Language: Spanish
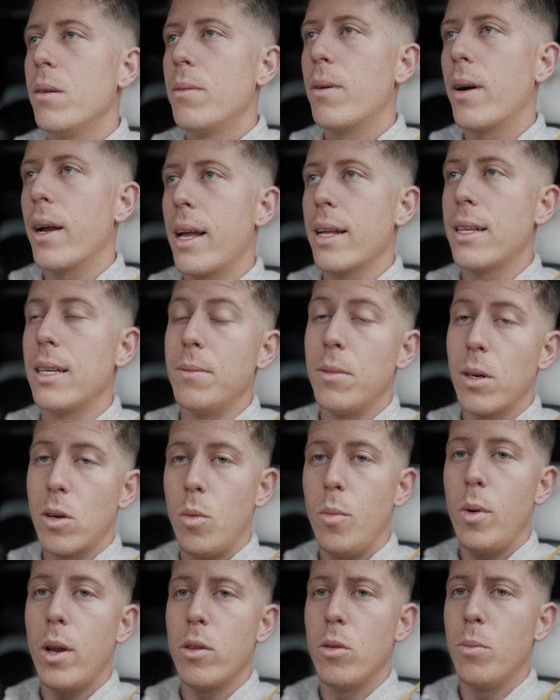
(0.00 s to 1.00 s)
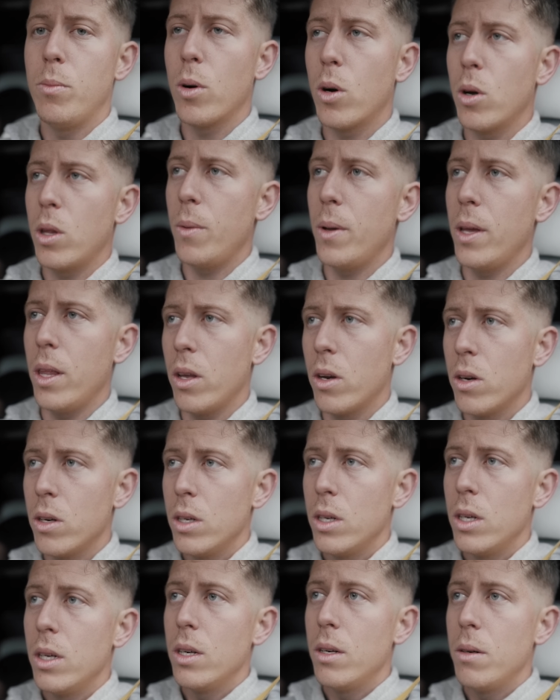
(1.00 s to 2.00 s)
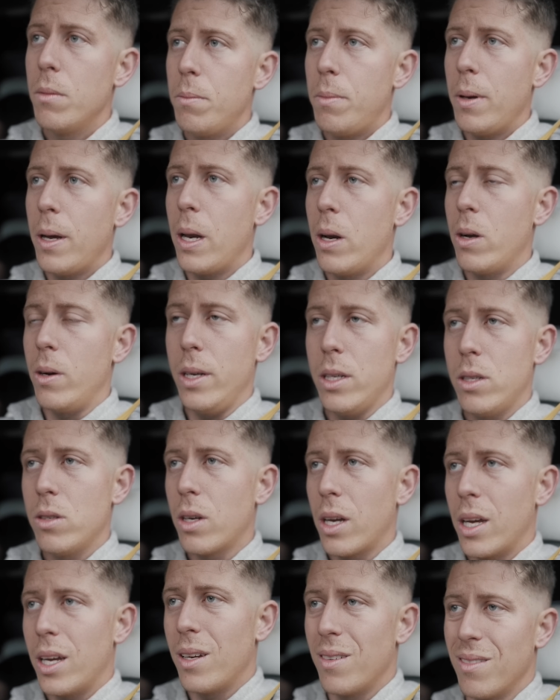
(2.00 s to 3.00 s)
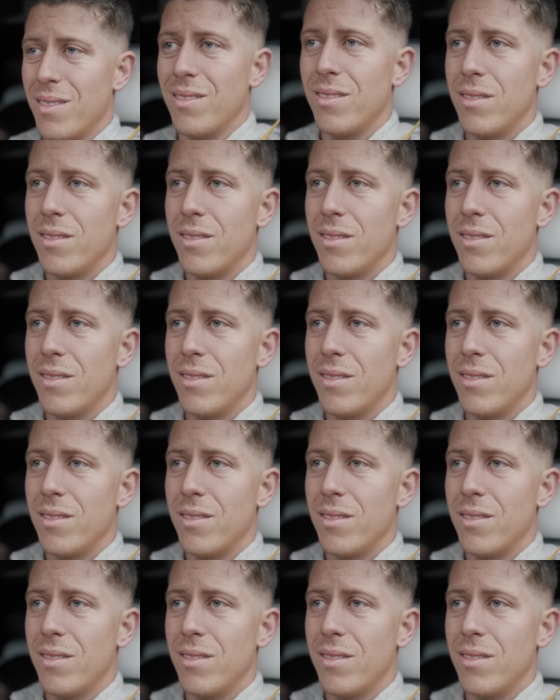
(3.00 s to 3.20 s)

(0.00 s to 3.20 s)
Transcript: porque ya estamos acumulando un poco de vídeo. Pero eso que.